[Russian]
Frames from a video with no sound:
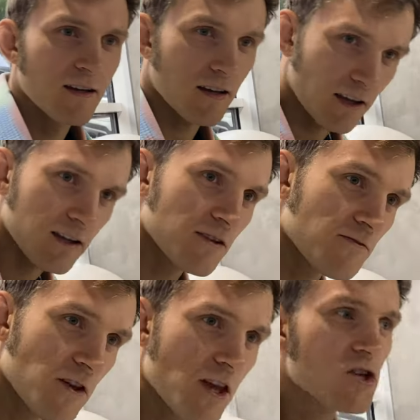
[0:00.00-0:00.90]
какие-то
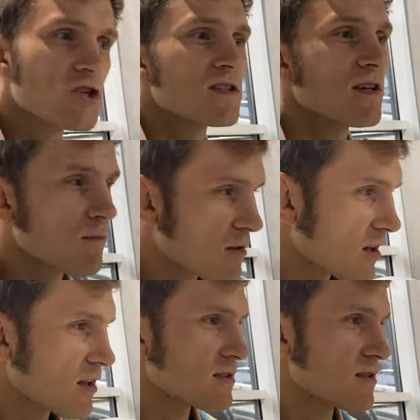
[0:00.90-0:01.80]
вещи
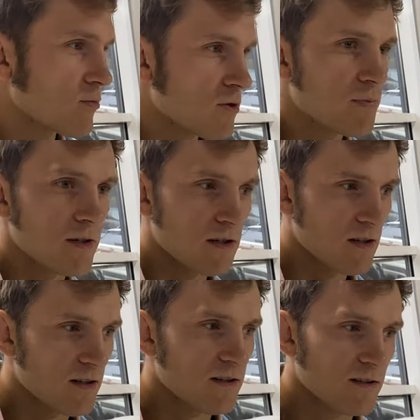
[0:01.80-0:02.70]
собрал с собой,
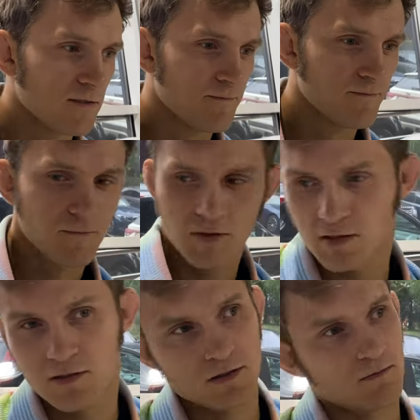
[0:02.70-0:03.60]
приехал и
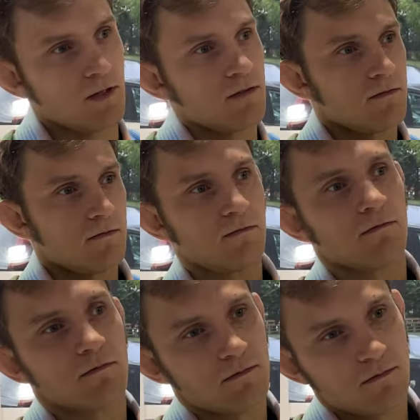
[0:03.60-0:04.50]
сидишь, блядь.
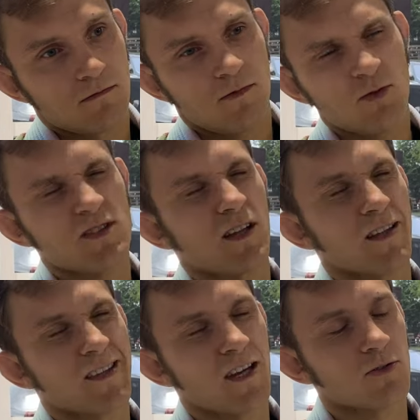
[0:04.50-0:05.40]
Он встал,
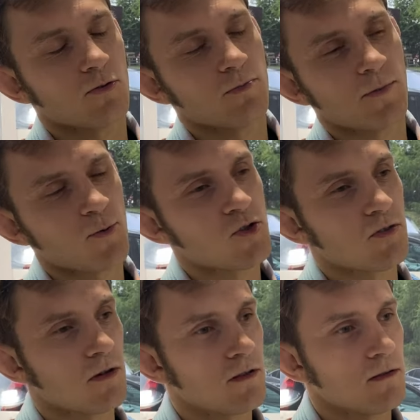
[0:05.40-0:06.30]
отдохнул,
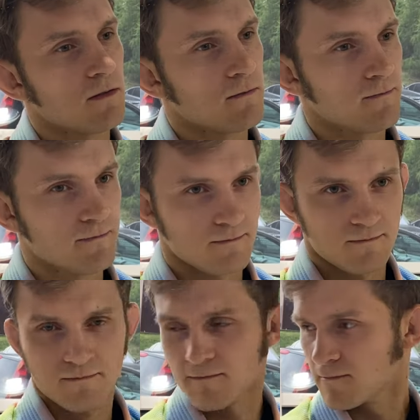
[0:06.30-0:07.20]
пропущу одну.
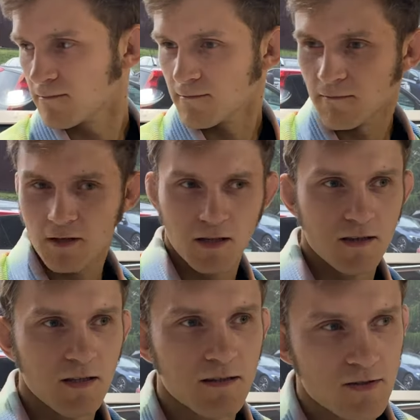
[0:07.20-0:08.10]

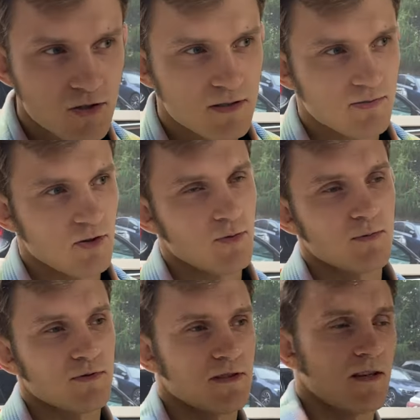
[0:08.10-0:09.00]
Братан, ты жизнь свою
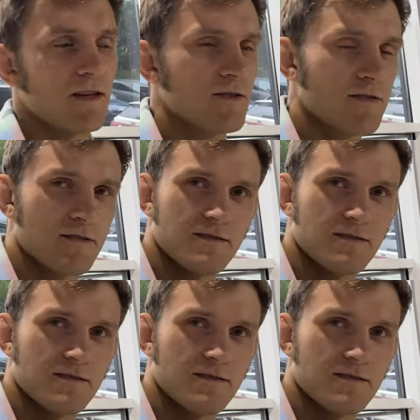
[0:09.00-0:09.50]
пропускаешь.